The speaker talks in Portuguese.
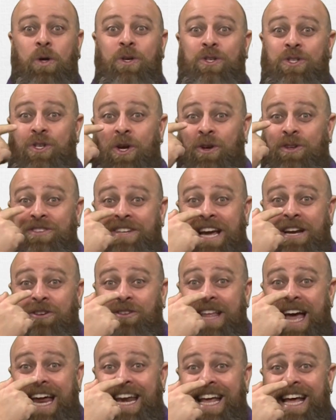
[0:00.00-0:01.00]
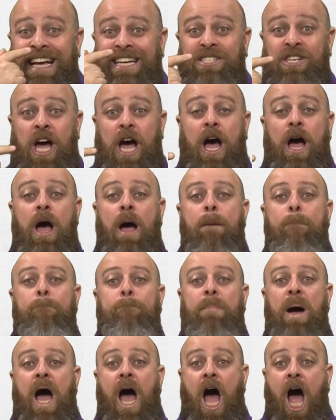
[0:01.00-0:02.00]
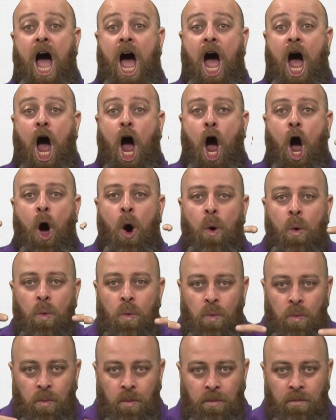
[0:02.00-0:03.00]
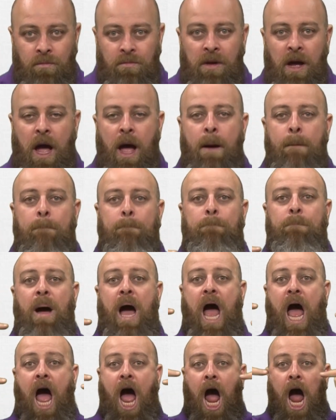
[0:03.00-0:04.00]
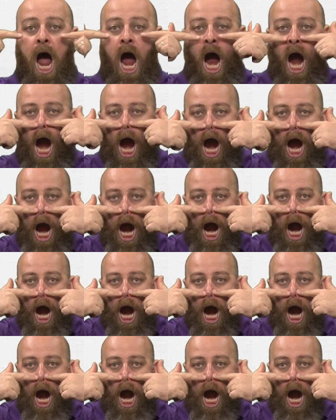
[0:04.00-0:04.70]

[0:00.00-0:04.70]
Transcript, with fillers: o som sai no nariz, ó. Pão, pão,